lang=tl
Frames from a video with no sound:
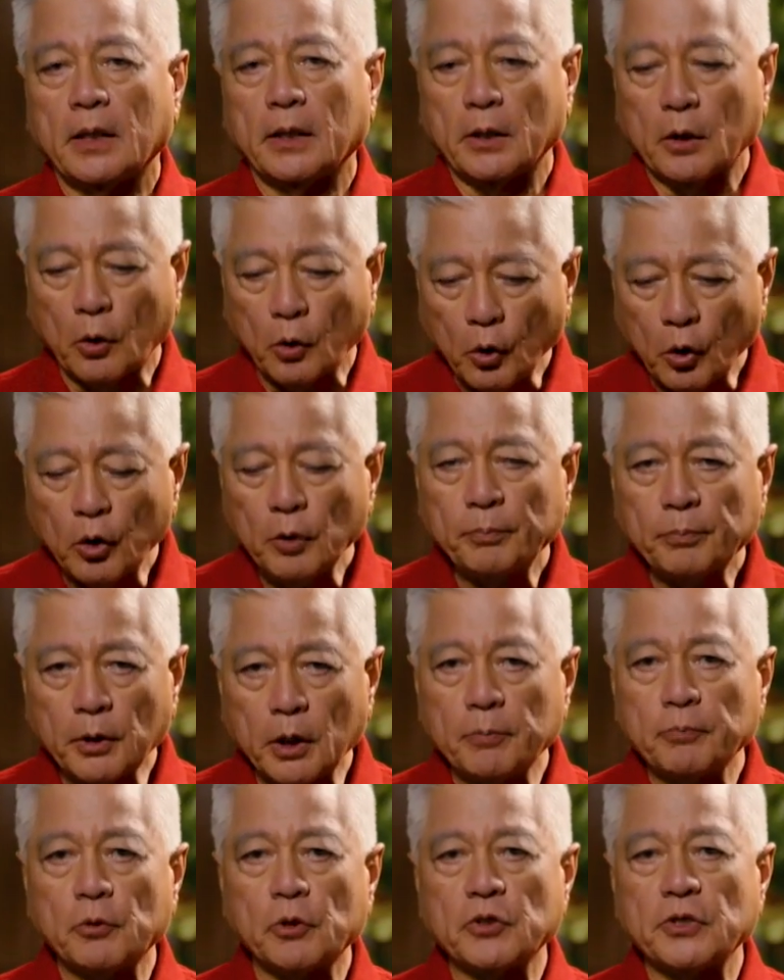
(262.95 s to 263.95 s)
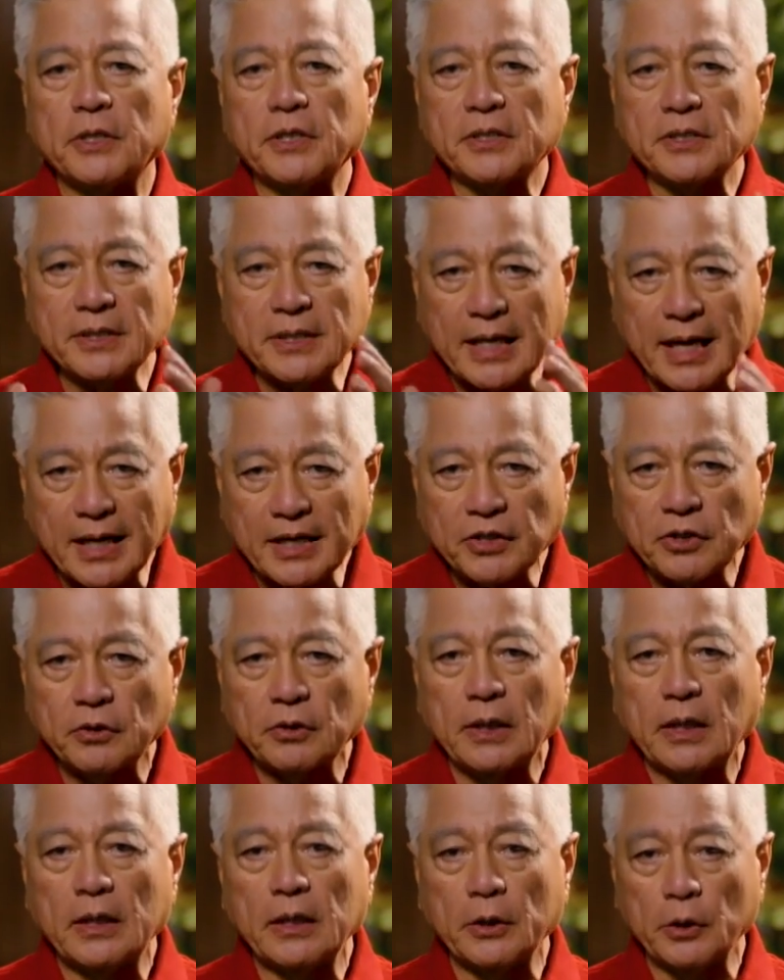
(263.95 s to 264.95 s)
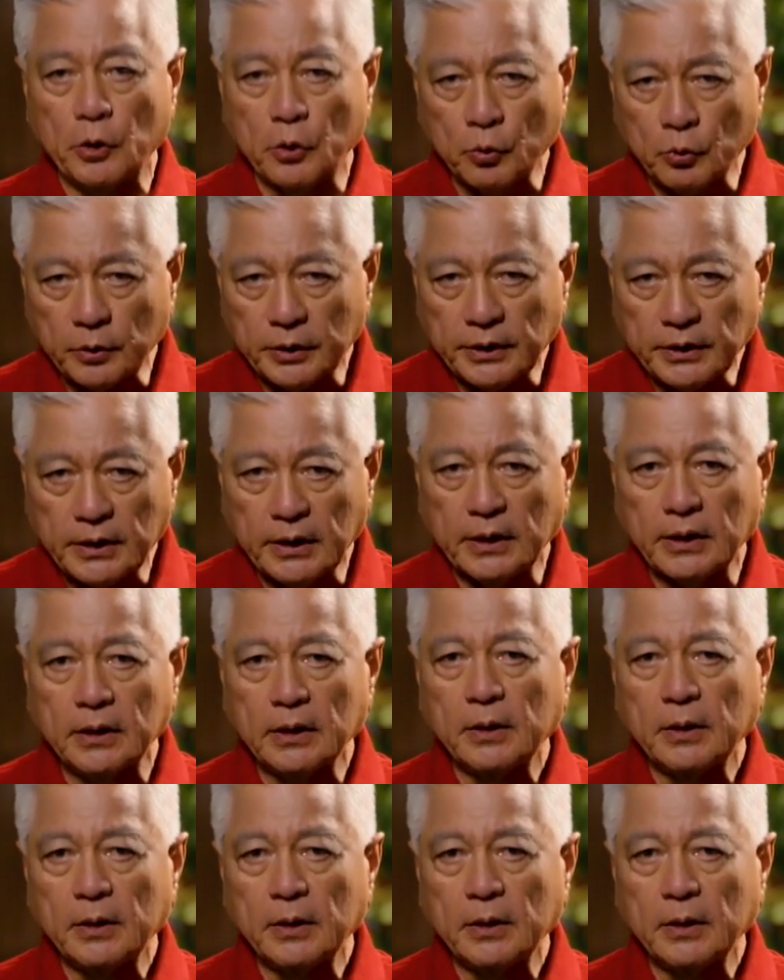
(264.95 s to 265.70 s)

The whole purpose is national unity.